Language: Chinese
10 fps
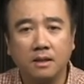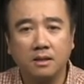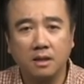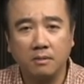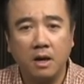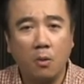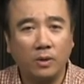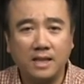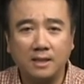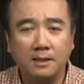这我
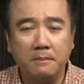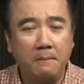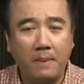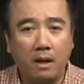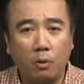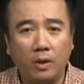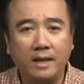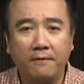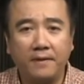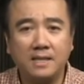相信保罗
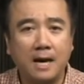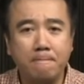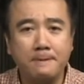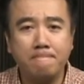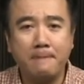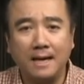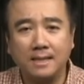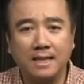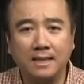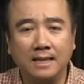也非常明白
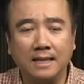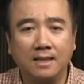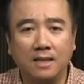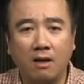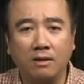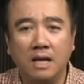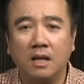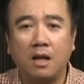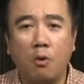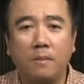这一个道理：
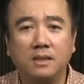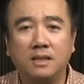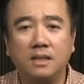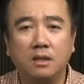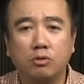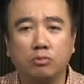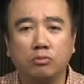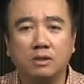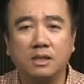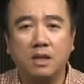当我们信了
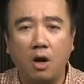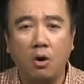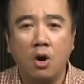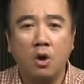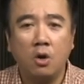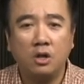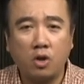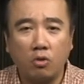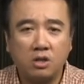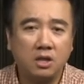主之后，
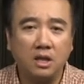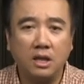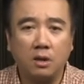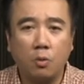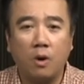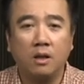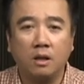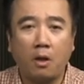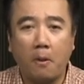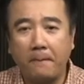旧事一过，
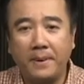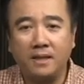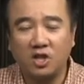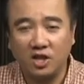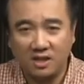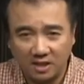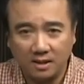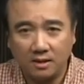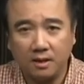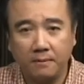都变成
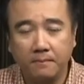新的。